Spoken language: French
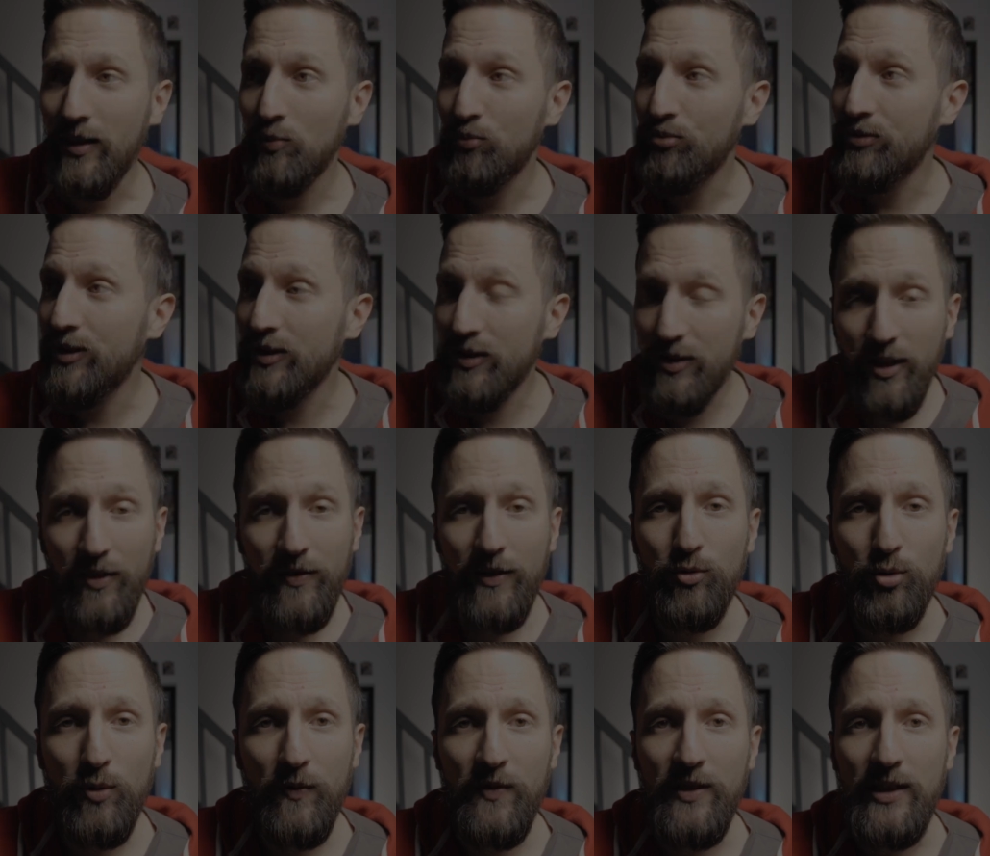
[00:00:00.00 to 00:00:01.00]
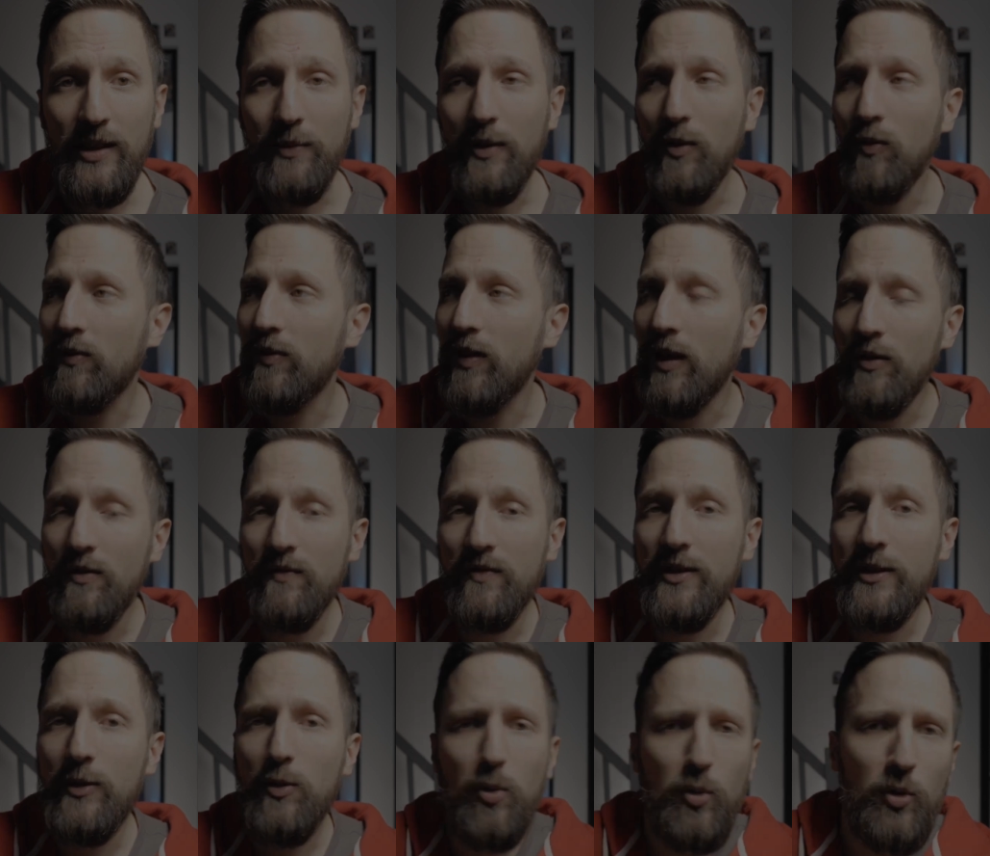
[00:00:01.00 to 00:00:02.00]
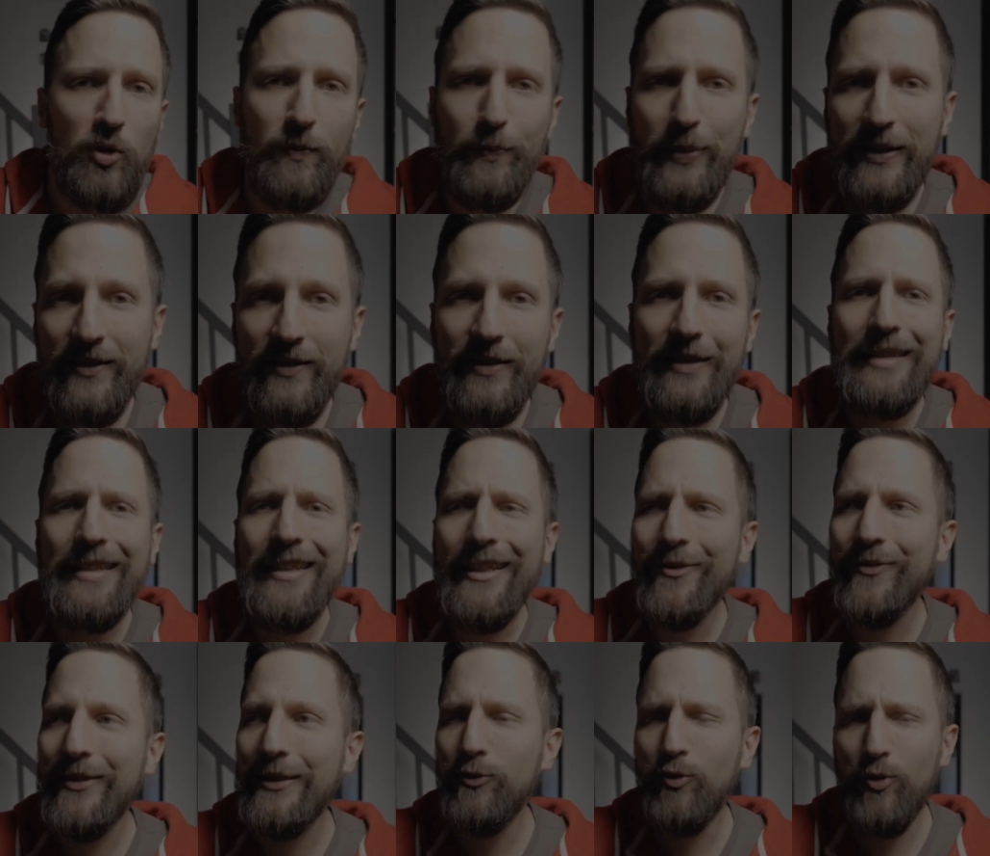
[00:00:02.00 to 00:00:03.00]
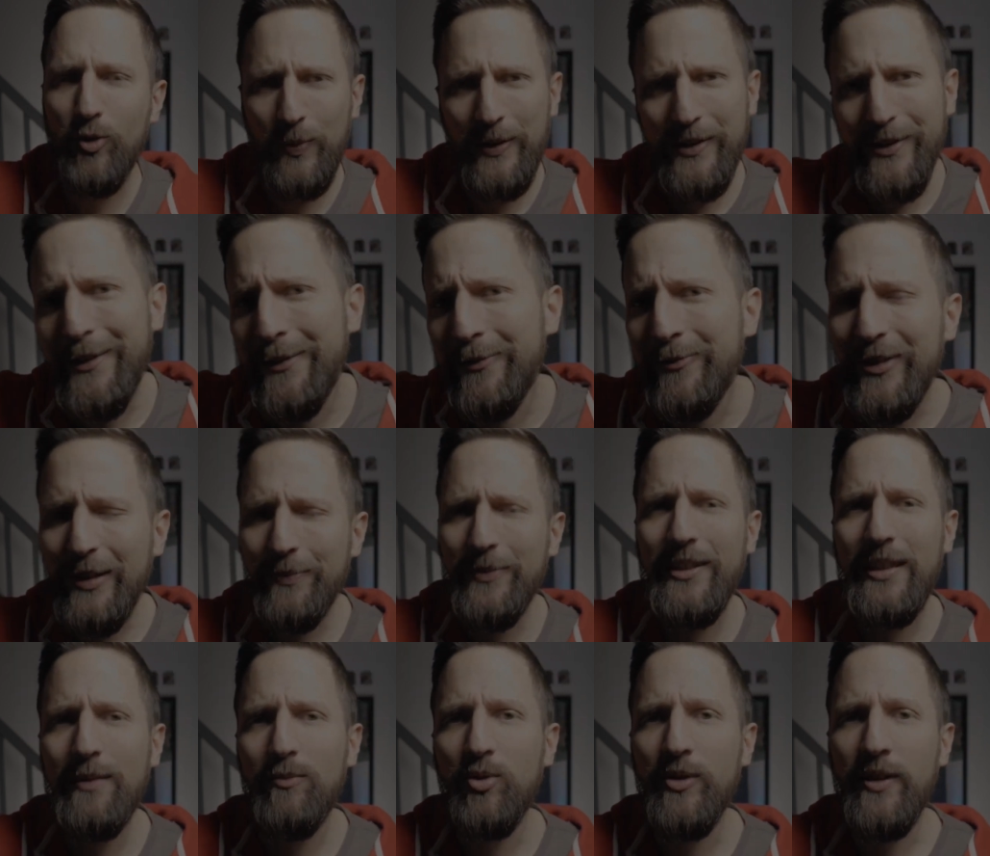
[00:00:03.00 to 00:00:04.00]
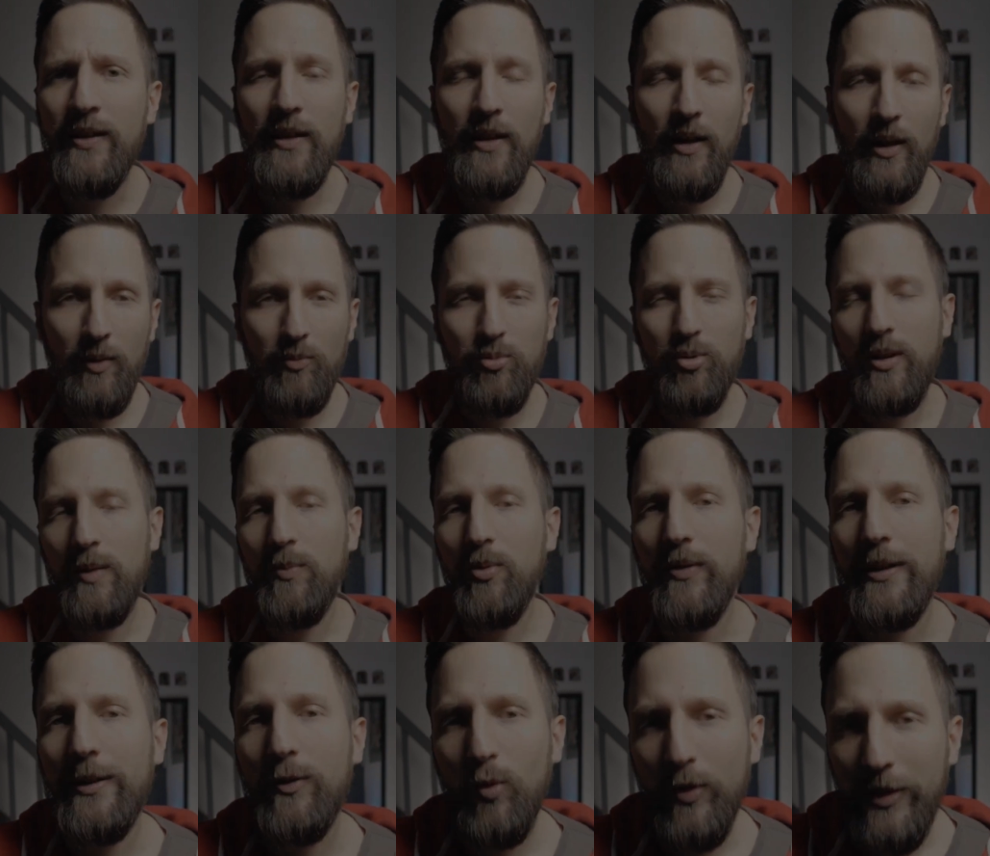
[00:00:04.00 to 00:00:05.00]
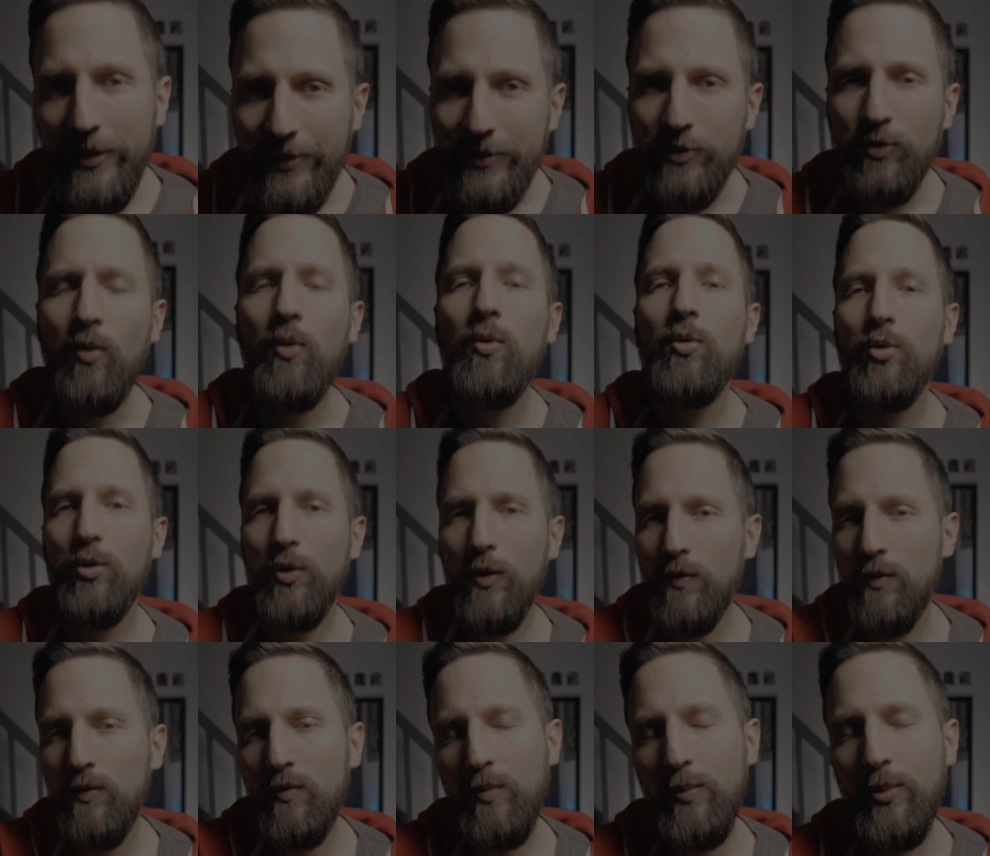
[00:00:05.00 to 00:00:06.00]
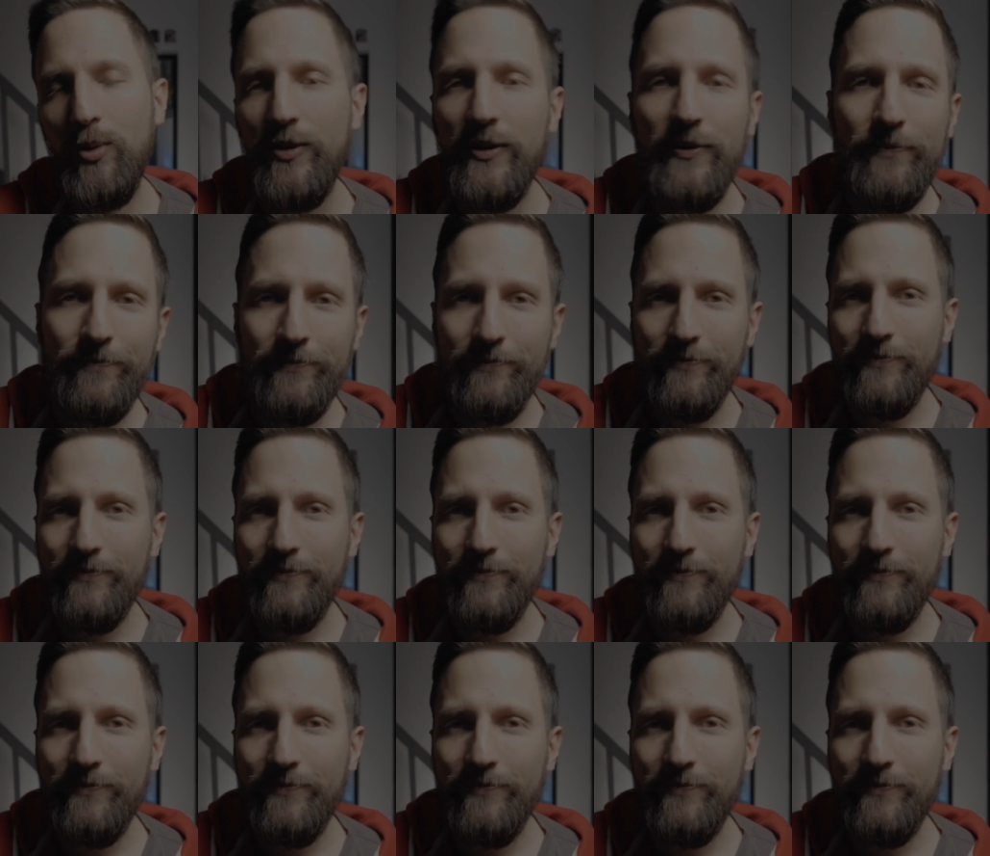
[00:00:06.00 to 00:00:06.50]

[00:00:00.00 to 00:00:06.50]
Et puis s'il y en a suffisamment, on fera une vidéo spéciale FAQ, spéciale 20 000 abonnés, pour répondre à toutes les questions que vous vous posez.